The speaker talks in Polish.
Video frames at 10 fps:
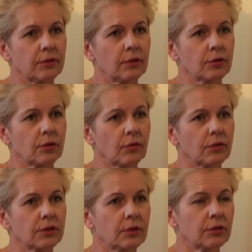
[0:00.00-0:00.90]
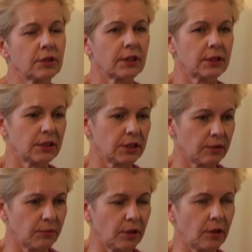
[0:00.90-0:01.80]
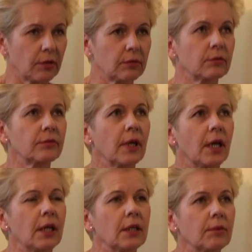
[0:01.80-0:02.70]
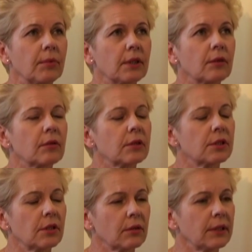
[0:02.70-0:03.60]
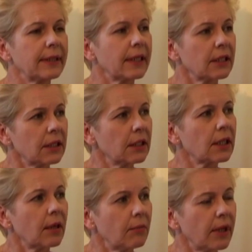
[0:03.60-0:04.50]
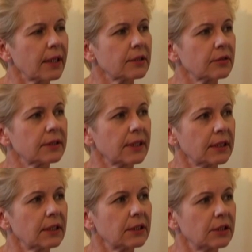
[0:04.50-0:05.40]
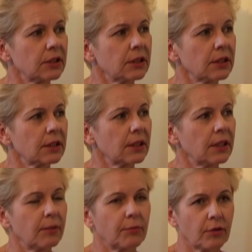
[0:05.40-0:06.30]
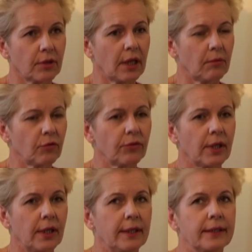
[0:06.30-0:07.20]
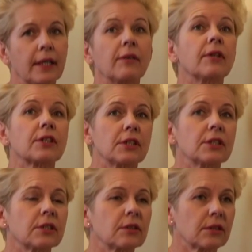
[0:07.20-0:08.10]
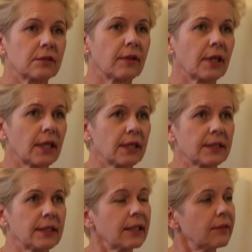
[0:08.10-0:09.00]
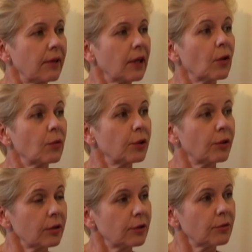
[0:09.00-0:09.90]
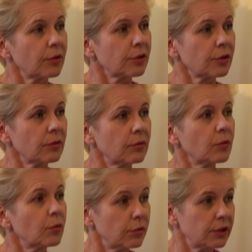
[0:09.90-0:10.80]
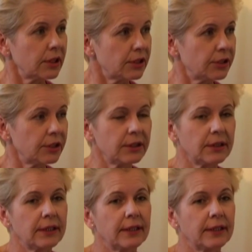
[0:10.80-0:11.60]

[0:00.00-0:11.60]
wynoszą 140 milionów i będą rozdzielone na kilka bardzo strategicznych programów. Najważniejszy to jest walka z nadwagą i otyłością u dzieci,